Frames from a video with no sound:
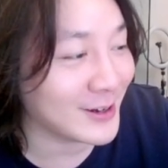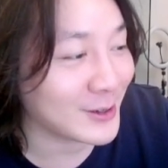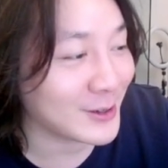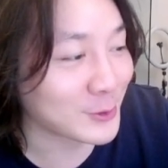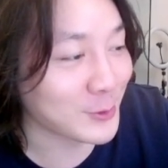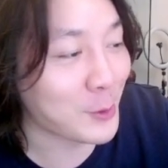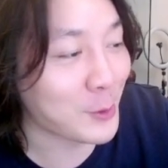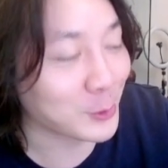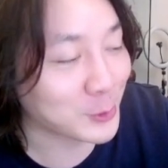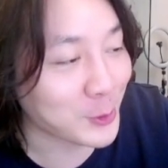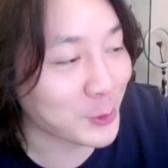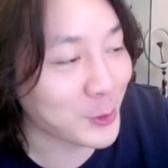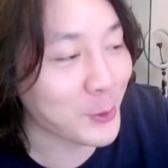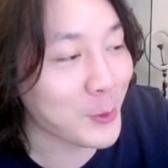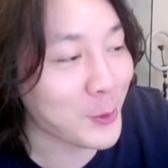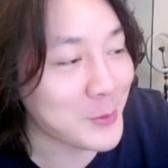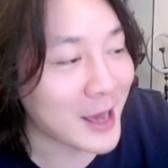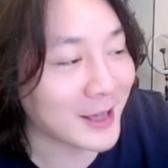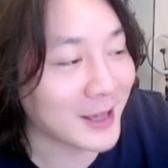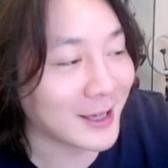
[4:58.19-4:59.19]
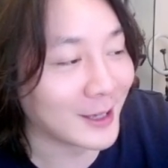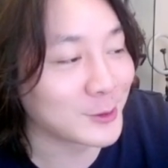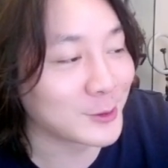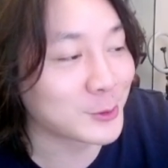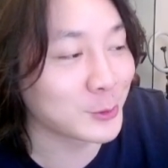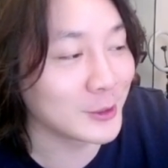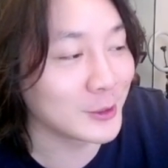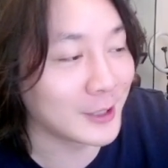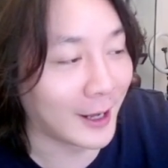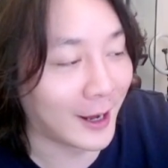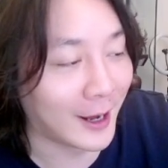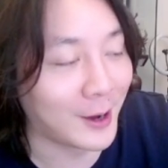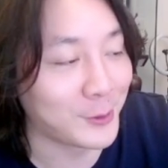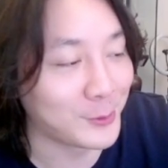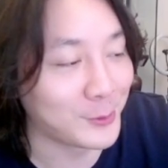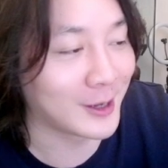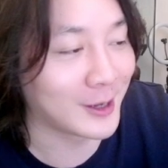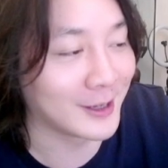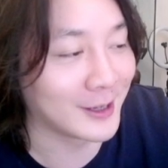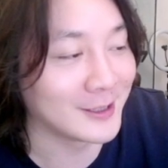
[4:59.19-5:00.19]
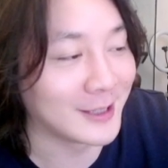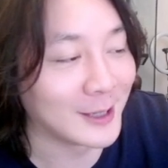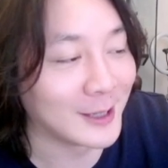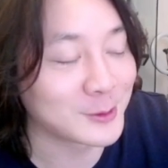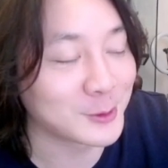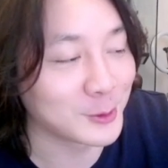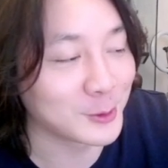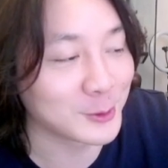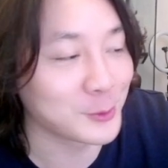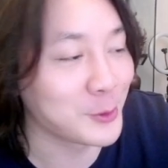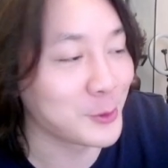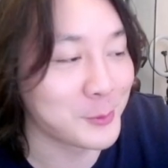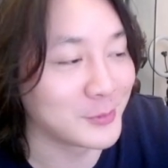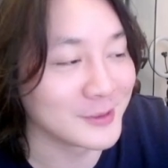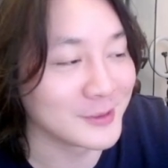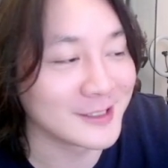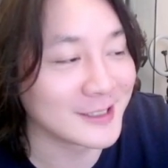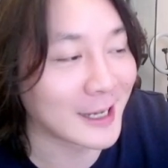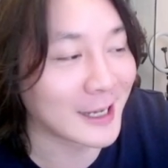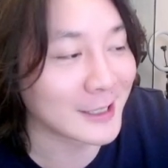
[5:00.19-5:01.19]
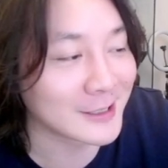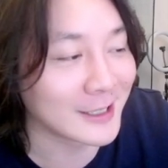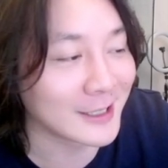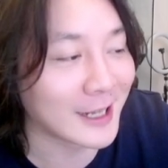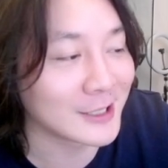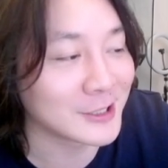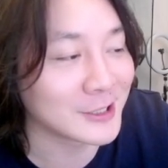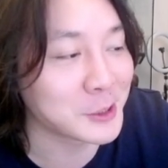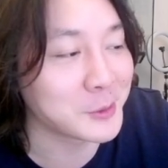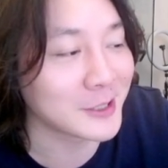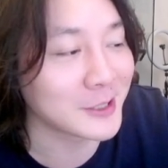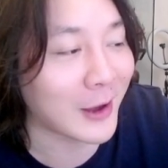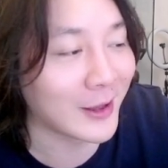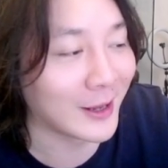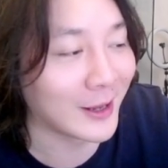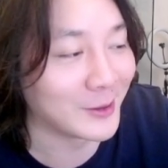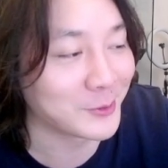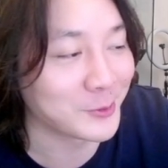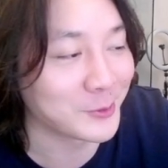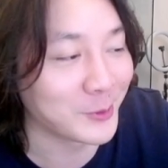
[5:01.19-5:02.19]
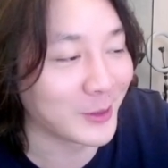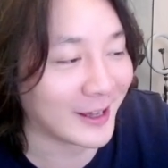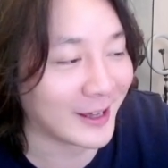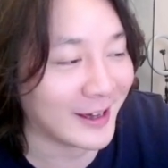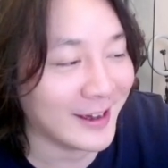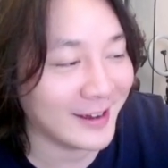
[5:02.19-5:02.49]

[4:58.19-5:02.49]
是吧？我说的会比较严肃一点啊，我严肃的说，不是像现在嬉皮笑脸的说的。